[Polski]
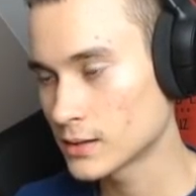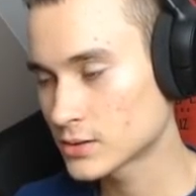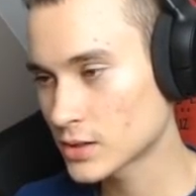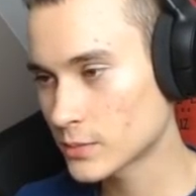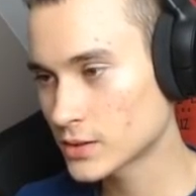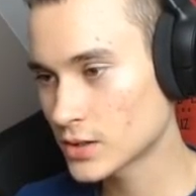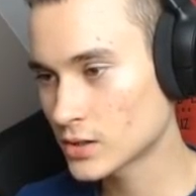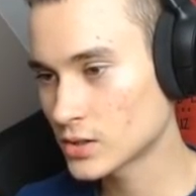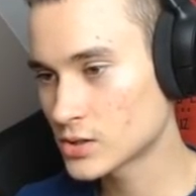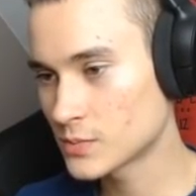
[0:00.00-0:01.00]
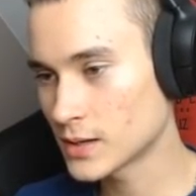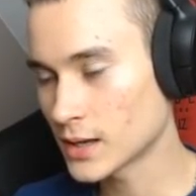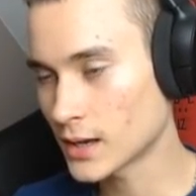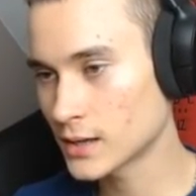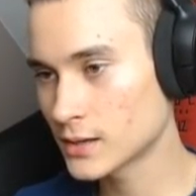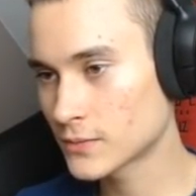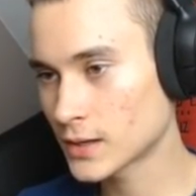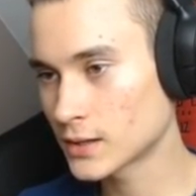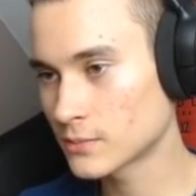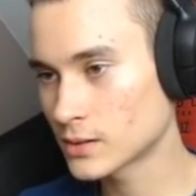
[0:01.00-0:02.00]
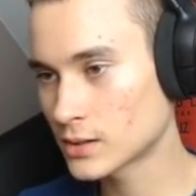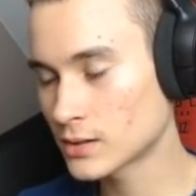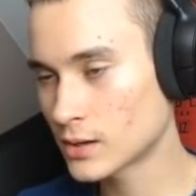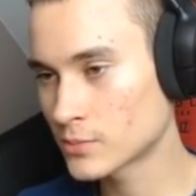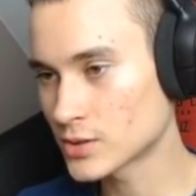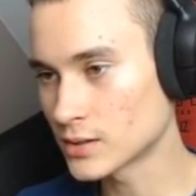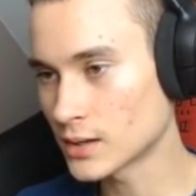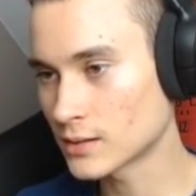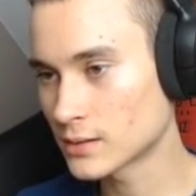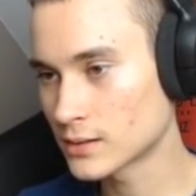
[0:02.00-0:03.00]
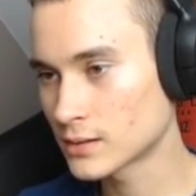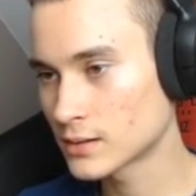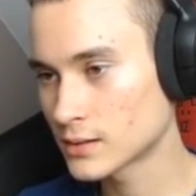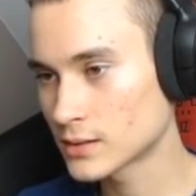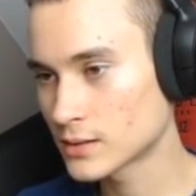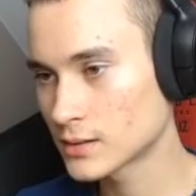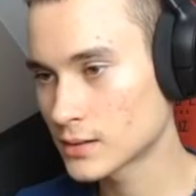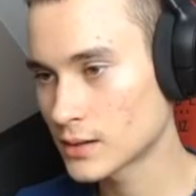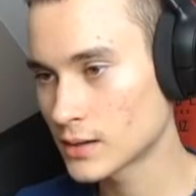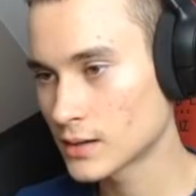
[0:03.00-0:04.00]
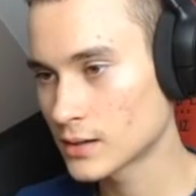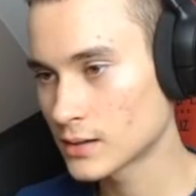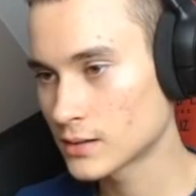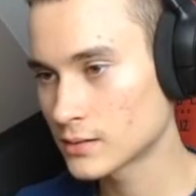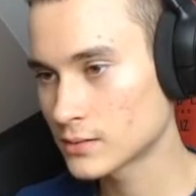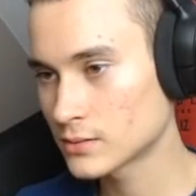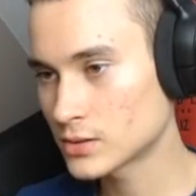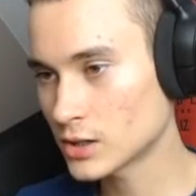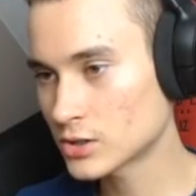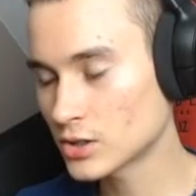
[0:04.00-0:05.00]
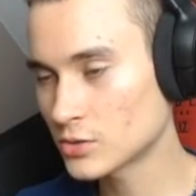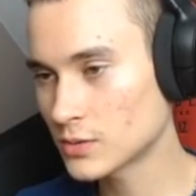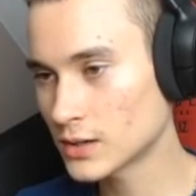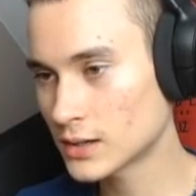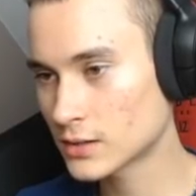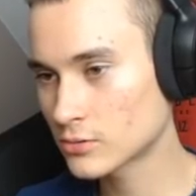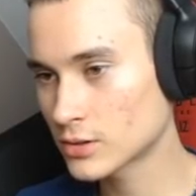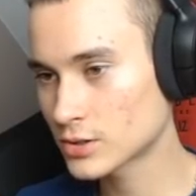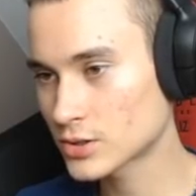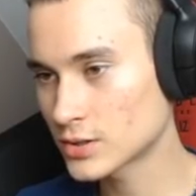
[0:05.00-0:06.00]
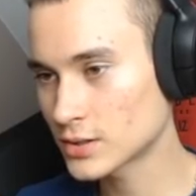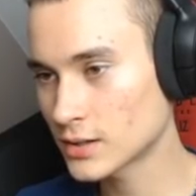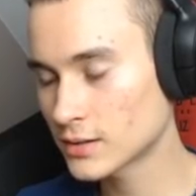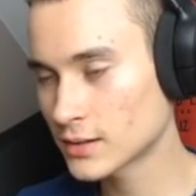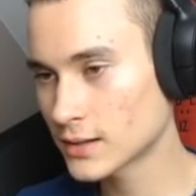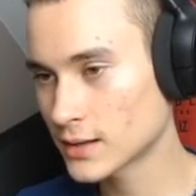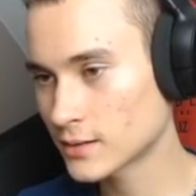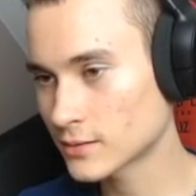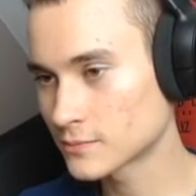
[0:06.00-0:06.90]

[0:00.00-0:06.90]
Trzeba 10 mniej i wtedy będzie dobrze, nie? Nie, nie. 10 mniej ratuje życie i tyle, no.